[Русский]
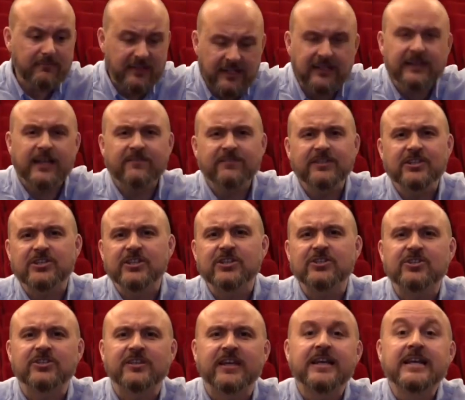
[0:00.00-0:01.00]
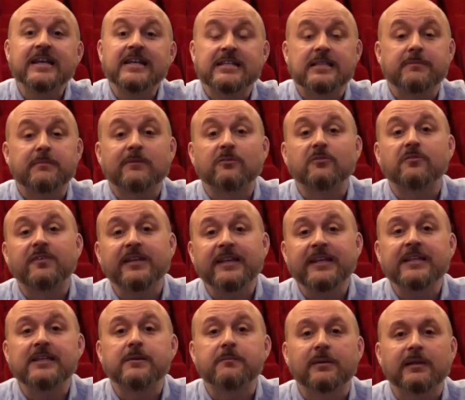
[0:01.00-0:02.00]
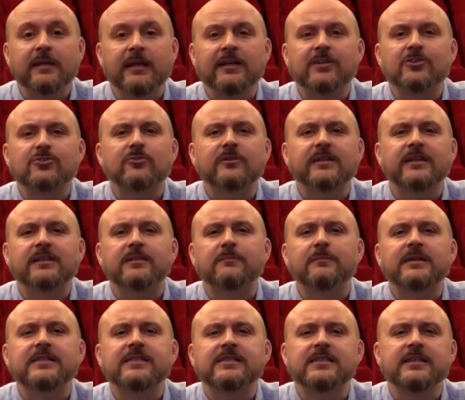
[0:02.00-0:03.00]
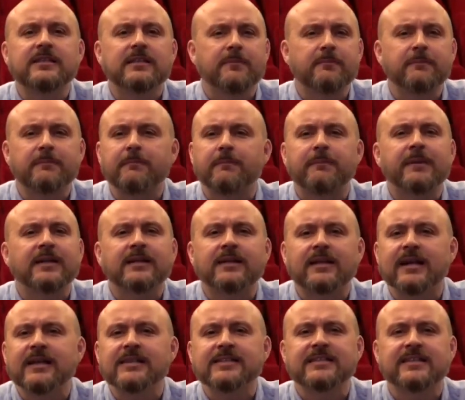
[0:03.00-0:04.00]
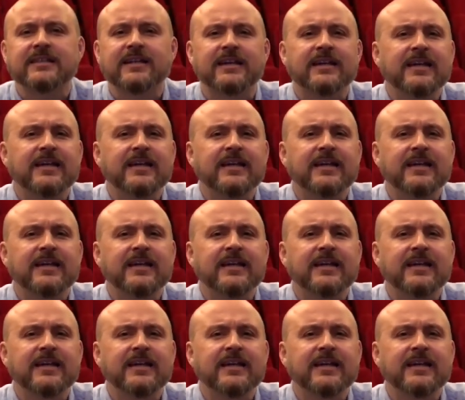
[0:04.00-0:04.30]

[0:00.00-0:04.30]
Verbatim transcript: Главной женщиной самого Филини была Джульетта Мазини. Прекрасная,